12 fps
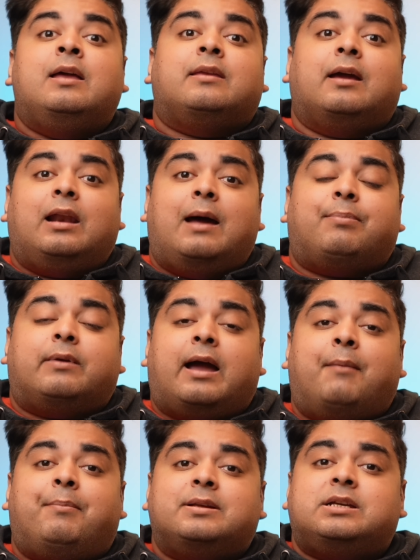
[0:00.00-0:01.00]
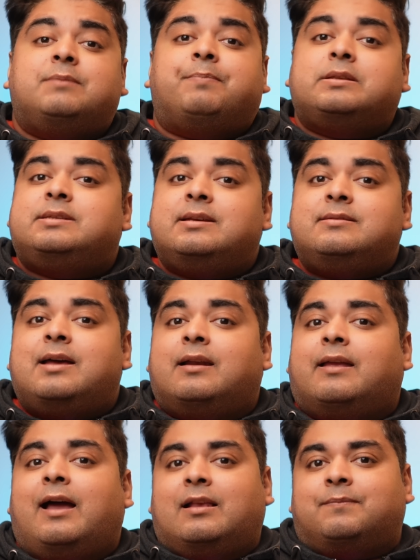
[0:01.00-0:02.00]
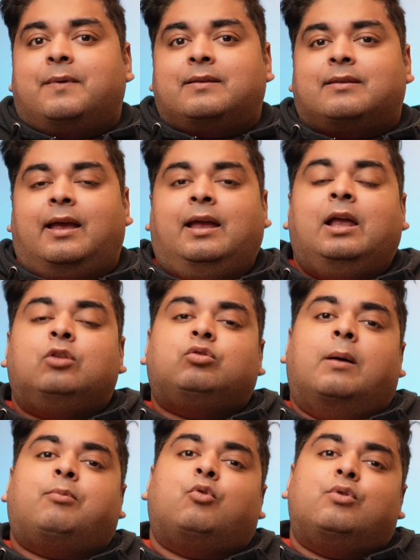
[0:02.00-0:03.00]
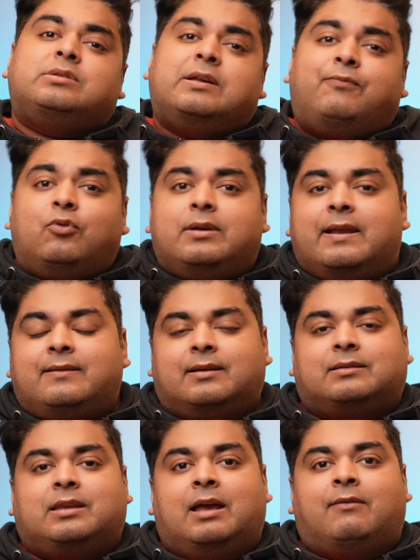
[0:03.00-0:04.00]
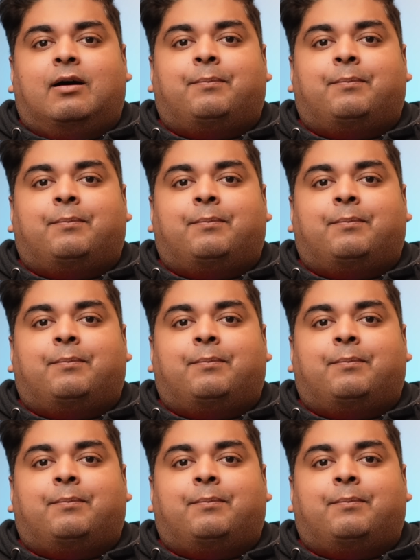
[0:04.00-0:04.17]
कि अगर आपका बजट पच्चीस हज़ार के आसपास है तो आप कौन सा फ़ोन ले सकते हैं वहाँ